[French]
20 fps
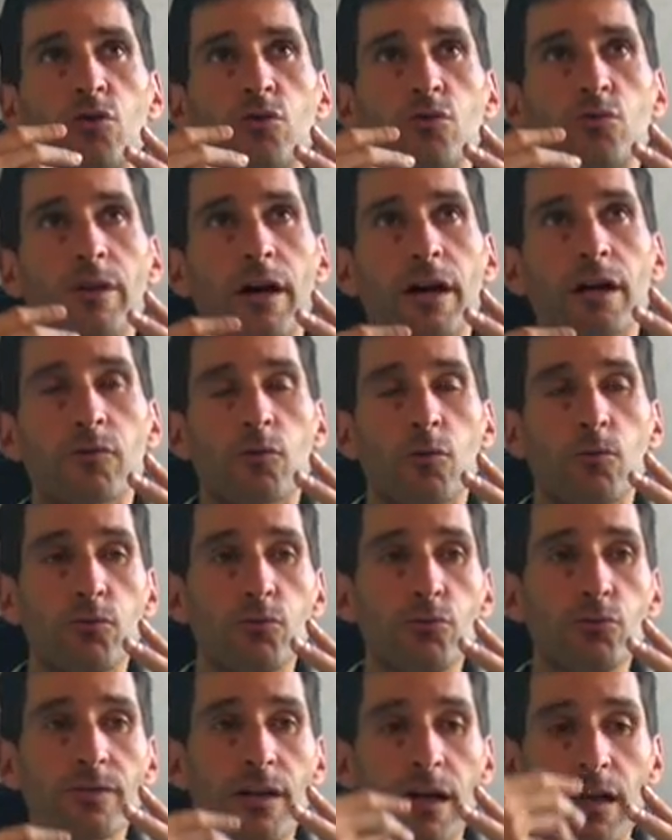Nous n'arrivons
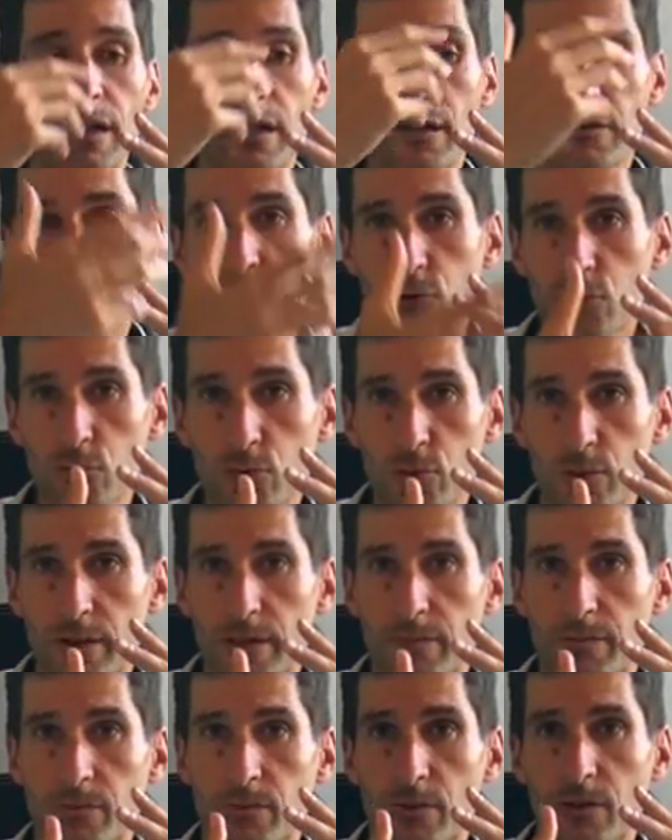plus à
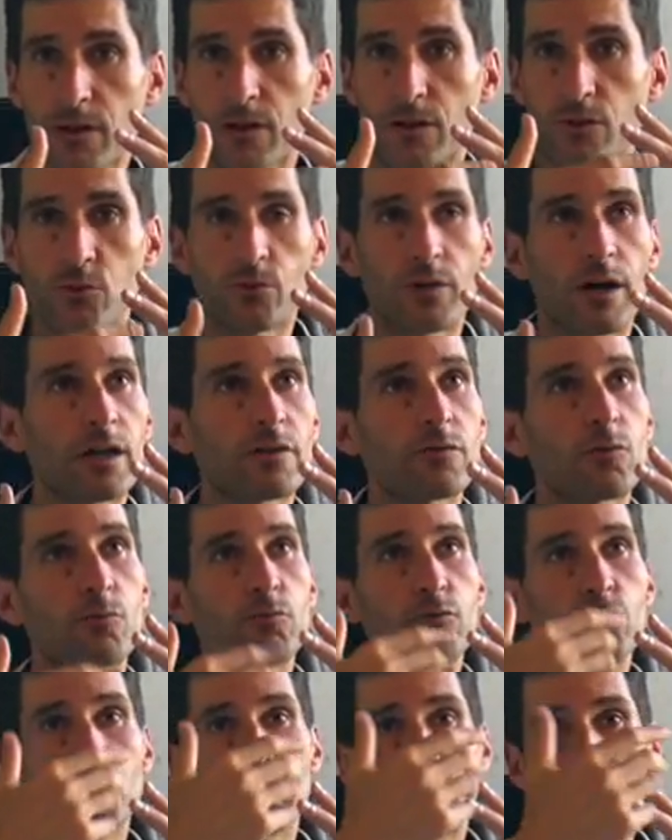évoluer, nous n'arrivons
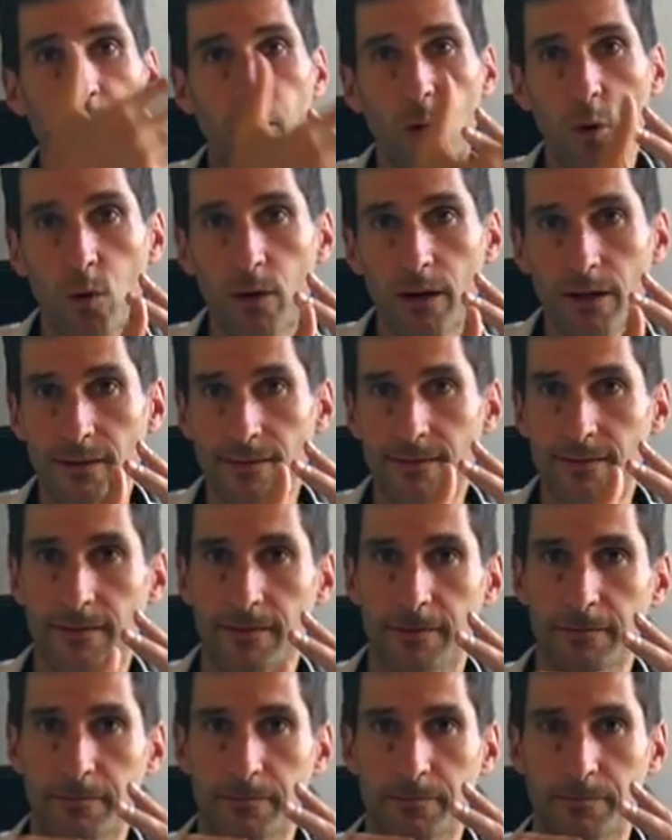plus à
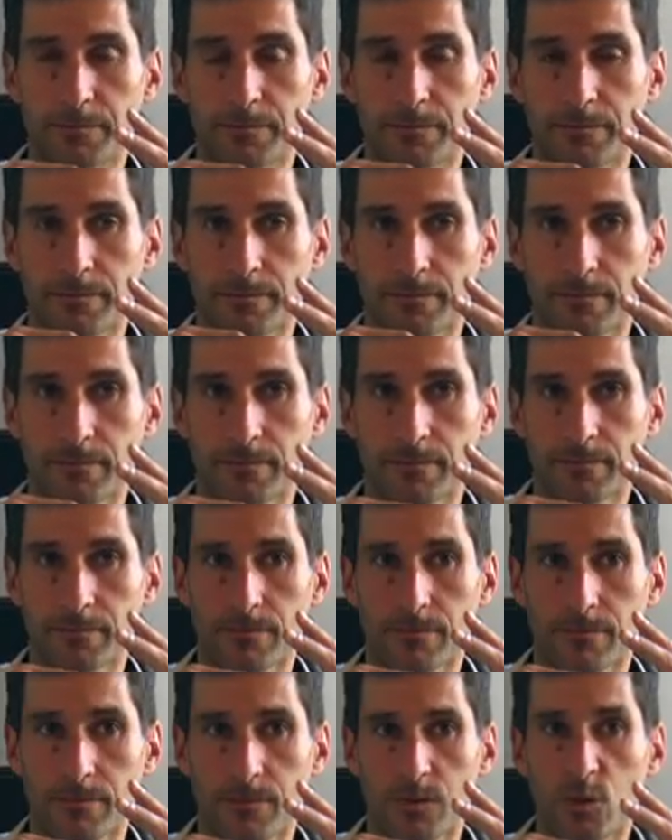progresser,
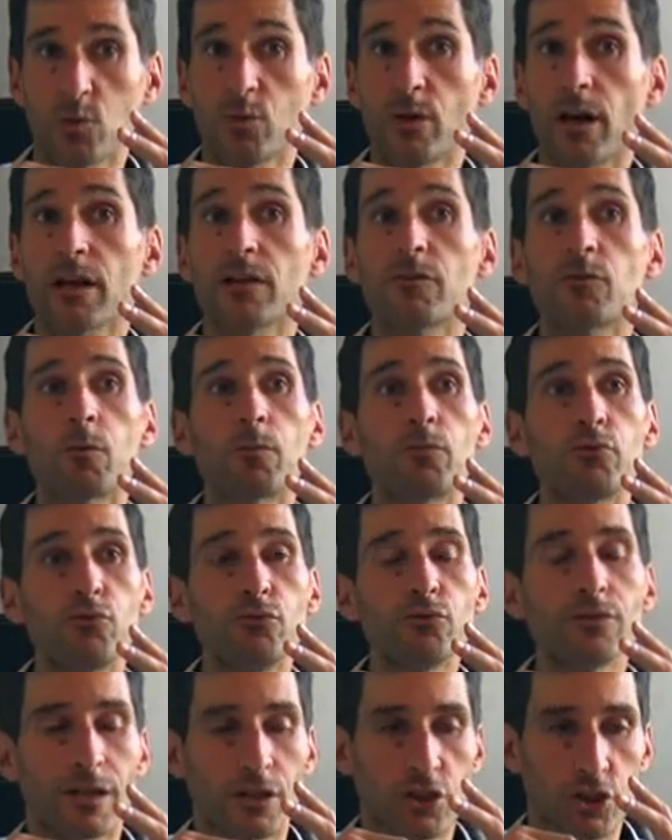nous n'arrivons
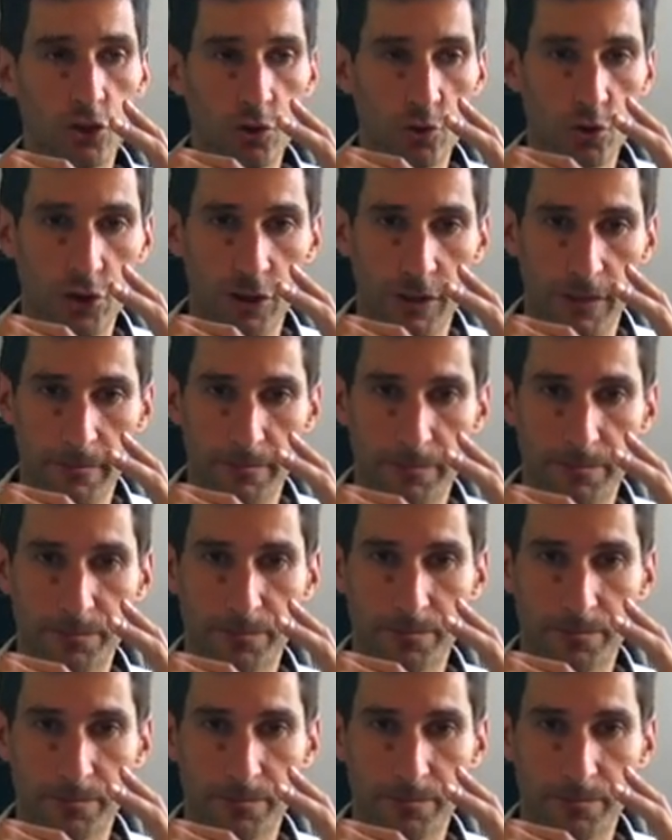plus à changer.